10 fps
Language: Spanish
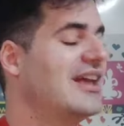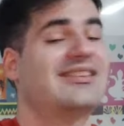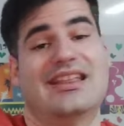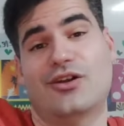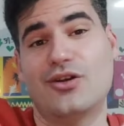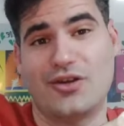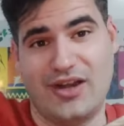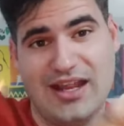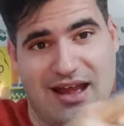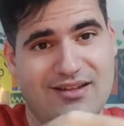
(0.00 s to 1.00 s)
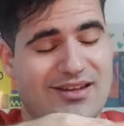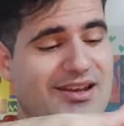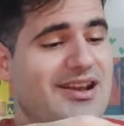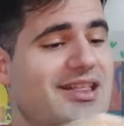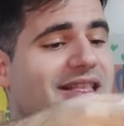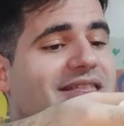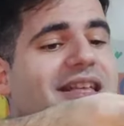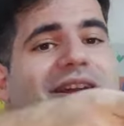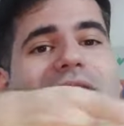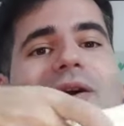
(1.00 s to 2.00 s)
esta descoloría, tenéis que
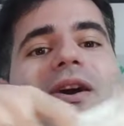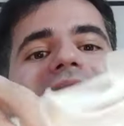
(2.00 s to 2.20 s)
entenderlo.